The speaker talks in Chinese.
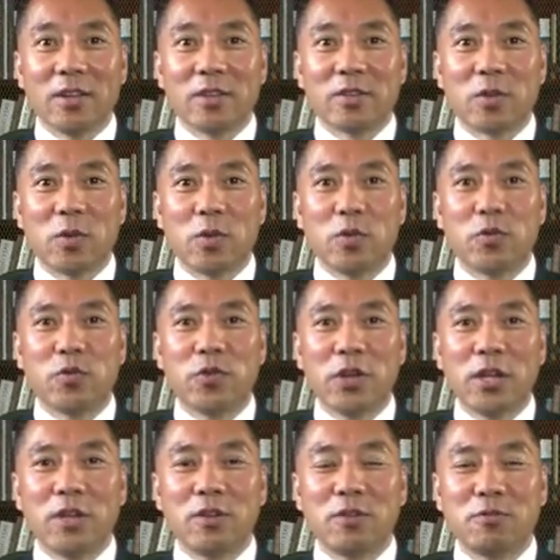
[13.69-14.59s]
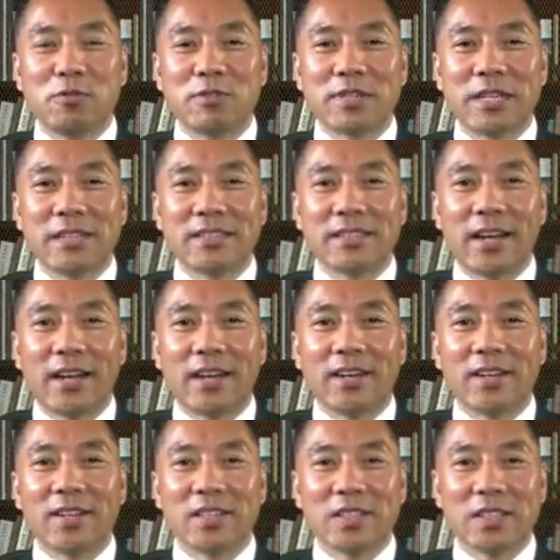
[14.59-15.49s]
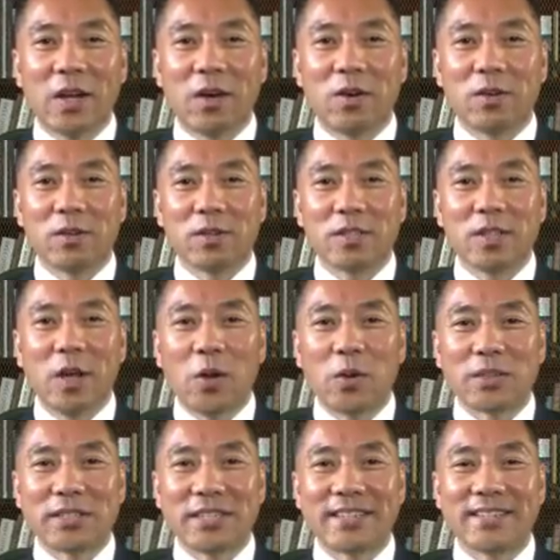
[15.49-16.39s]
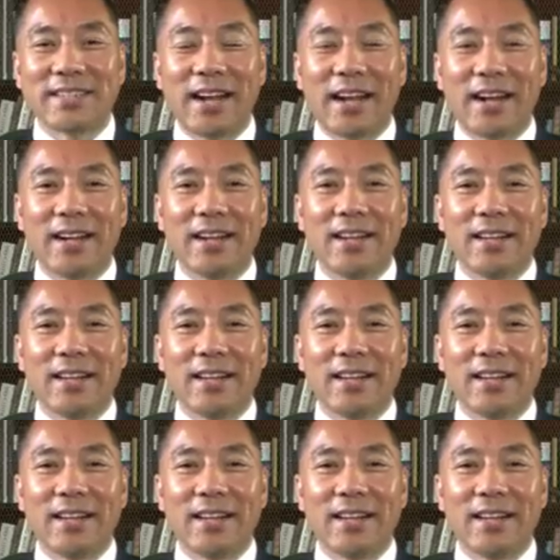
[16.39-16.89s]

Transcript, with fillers: 从飞速增长到倒增长，